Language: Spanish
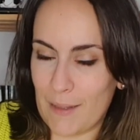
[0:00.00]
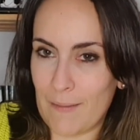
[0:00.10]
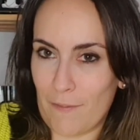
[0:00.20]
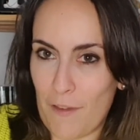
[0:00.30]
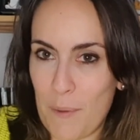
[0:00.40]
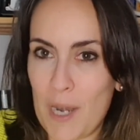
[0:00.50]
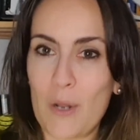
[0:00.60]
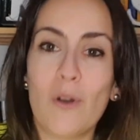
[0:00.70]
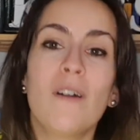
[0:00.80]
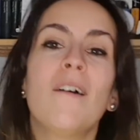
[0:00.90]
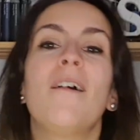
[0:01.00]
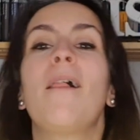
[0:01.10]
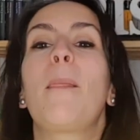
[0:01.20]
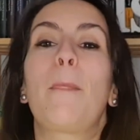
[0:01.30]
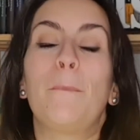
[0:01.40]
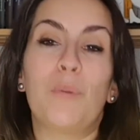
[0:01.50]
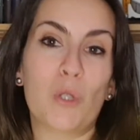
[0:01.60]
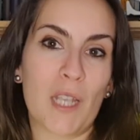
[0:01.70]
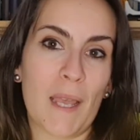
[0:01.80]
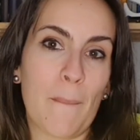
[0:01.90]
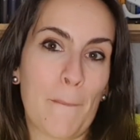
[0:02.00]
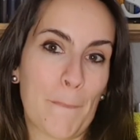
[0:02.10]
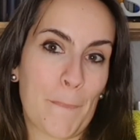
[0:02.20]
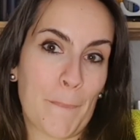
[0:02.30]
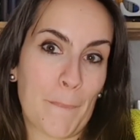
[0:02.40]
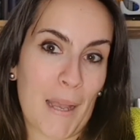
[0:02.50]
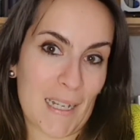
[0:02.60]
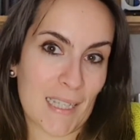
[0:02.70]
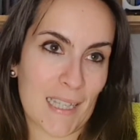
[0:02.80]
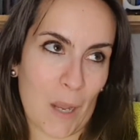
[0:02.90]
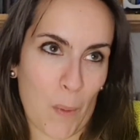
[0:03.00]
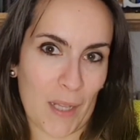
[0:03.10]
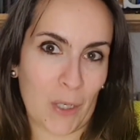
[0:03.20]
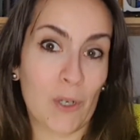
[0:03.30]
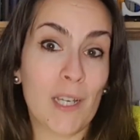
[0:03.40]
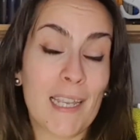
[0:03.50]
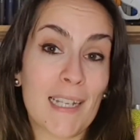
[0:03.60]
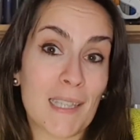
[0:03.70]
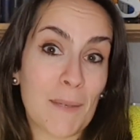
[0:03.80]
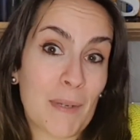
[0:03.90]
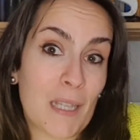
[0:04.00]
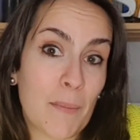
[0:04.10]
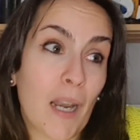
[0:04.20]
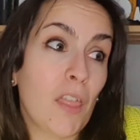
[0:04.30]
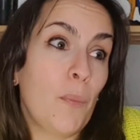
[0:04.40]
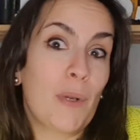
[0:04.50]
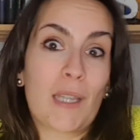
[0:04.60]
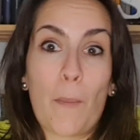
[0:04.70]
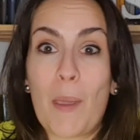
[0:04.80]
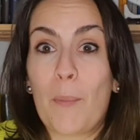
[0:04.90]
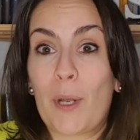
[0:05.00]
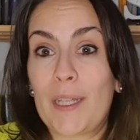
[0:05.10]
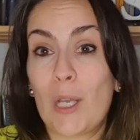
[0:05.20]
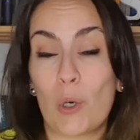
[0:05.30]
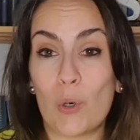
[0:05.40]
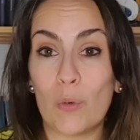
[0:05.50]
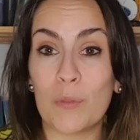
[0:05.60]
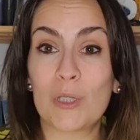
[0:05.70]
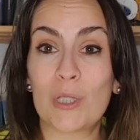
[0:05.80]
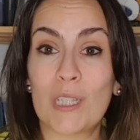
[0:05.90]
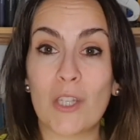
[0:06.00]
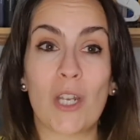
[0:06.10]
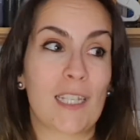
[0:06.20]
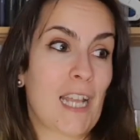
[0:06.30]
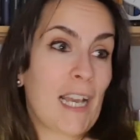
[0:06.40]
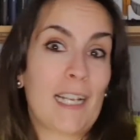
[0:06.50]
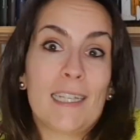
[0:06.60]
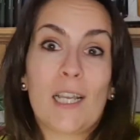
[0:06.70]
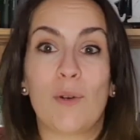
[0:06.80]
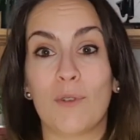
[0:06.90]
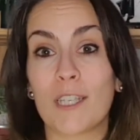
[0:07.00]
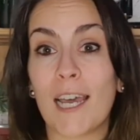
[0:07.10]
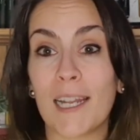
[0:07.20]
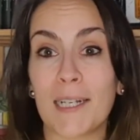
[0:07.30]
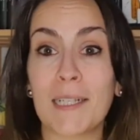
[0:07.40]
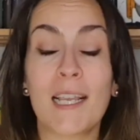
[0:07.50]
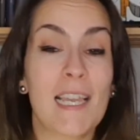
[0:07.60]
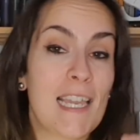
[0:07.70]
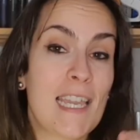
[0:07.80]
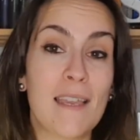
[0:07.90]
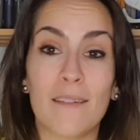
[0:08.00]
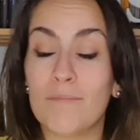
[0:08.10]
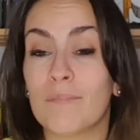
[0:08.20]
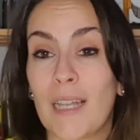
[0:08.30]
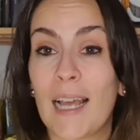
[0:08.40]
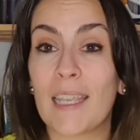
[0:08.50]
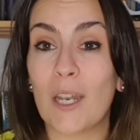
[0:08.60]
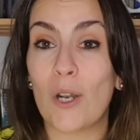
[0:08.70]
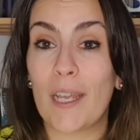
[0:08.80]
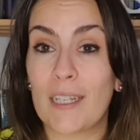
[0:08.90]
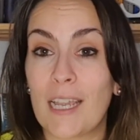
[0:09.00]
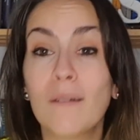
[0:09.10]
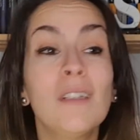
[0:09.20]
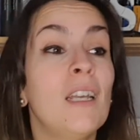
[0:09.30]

febrero, puse más de cuatro y este mes de marzo pues también porque tengo un montón de historias a las que le tengo muchas ganas y mm, las quiero leer ya.